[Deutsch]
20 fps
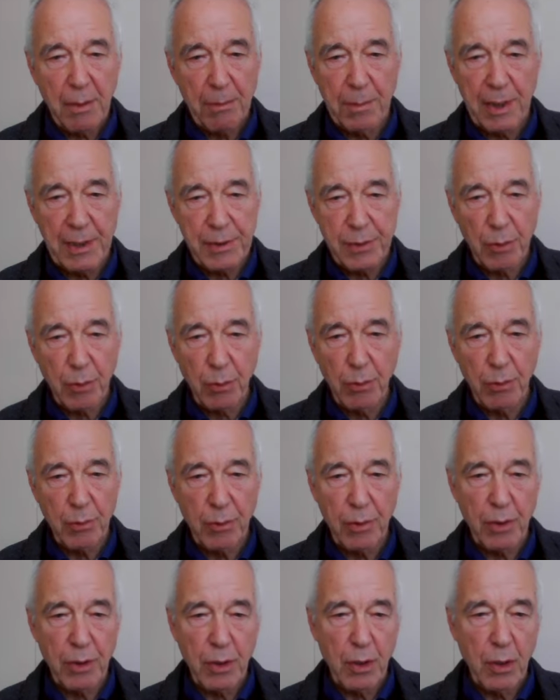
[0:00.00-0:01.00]

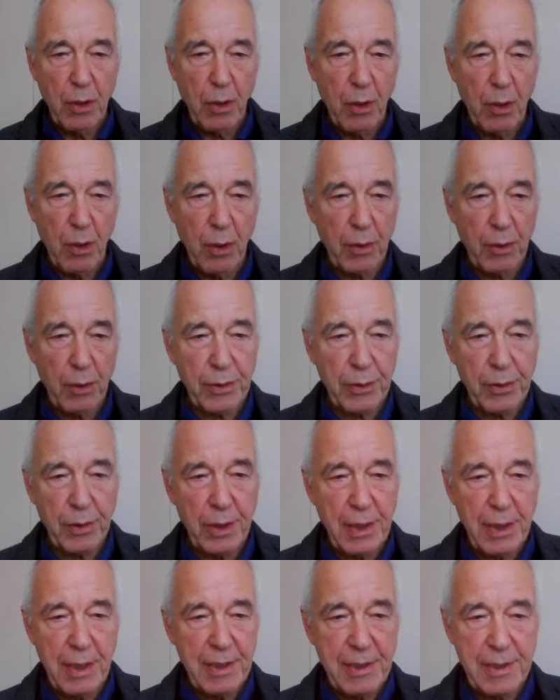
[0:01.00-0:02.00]
Person, Ort,
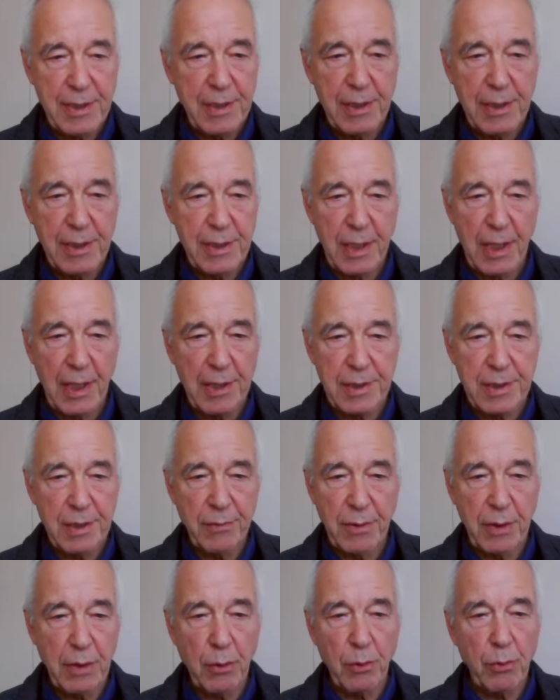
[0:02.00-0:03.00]

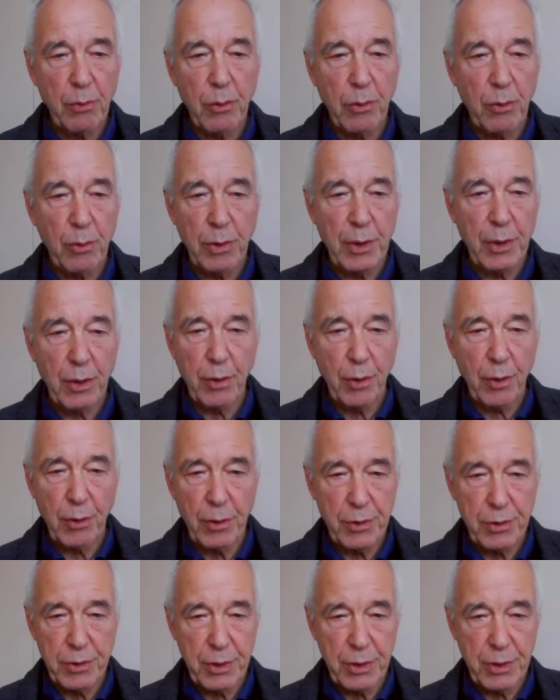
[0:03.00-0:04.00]
Sinnesreize wie Geruch oder
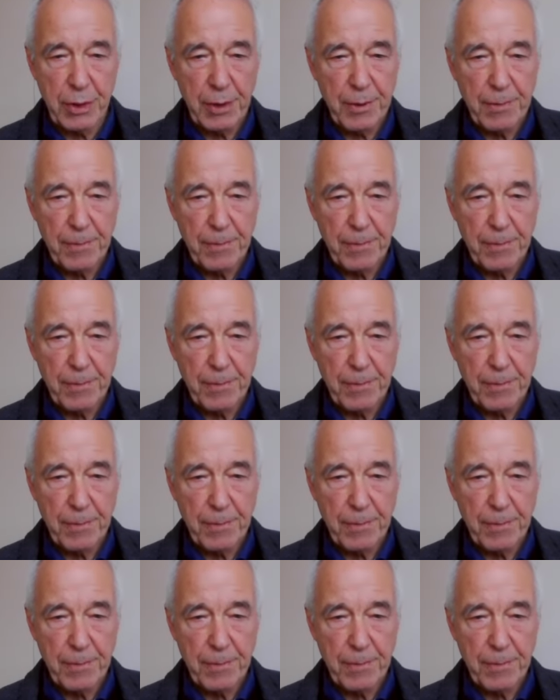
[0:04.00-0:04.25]
Geräusche.